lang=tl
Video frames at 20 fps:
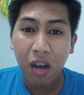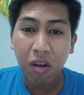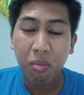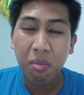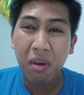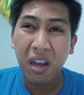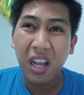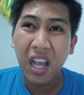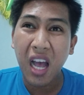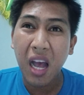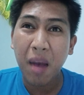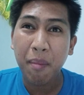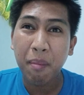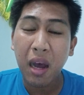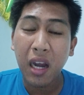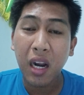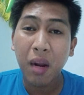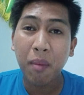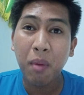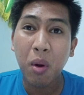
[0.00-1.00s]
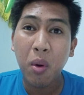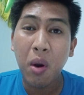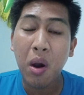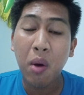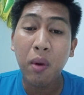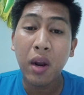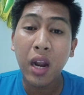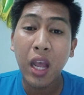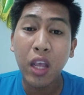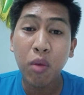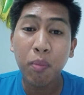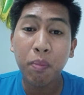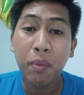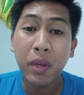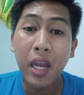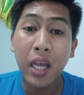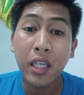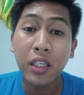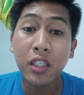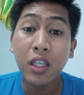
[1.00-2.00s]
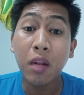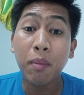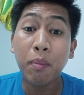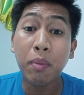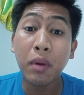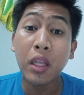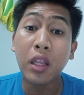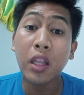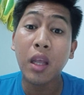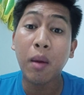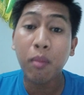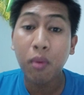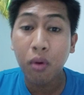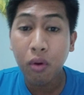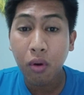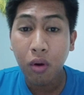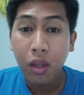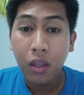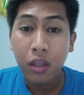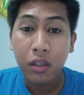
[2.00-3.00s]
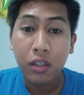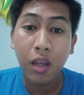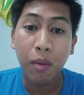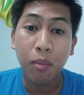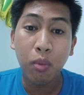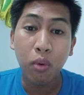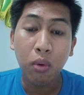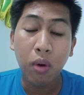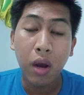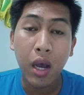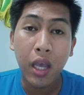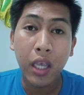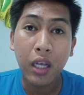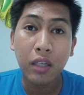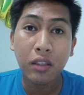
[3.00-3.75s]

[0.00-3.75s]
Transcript: Kumbaga, parang mawawala yung financial freedom mo sa buhay.